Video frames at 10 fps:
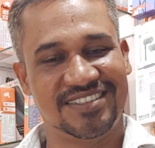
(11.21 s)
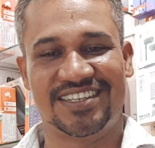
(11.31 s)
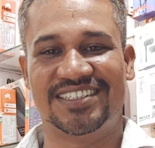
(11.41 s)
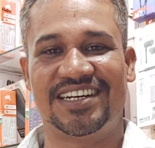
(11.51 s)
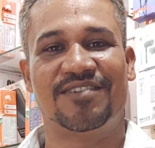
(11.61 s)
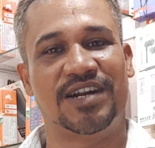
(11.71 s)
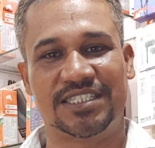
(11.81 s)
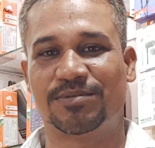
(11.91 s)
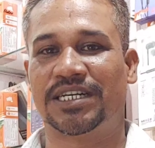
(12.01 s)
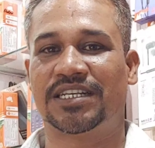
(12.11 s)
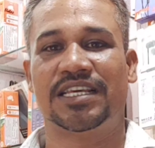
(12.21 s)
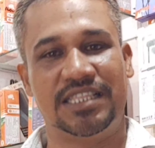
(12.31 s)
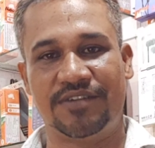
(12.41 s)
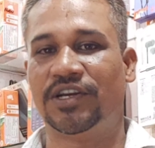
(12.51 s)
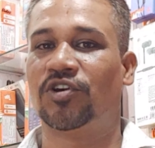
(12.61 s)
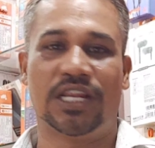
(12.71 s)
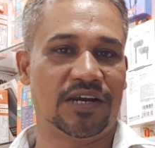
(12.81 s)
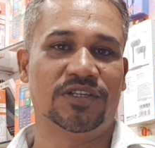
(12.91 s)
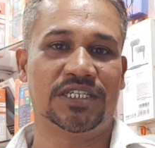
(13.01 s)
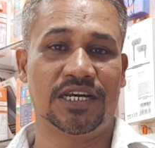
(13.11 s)
செஞ்சுருங்க வாட்ஸ்அப் சர்வீஸில் இந்த வீடியோ
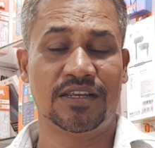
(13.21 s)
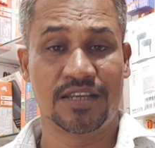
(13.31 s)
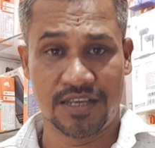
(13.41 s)
லிங்க் வச்சுருங்க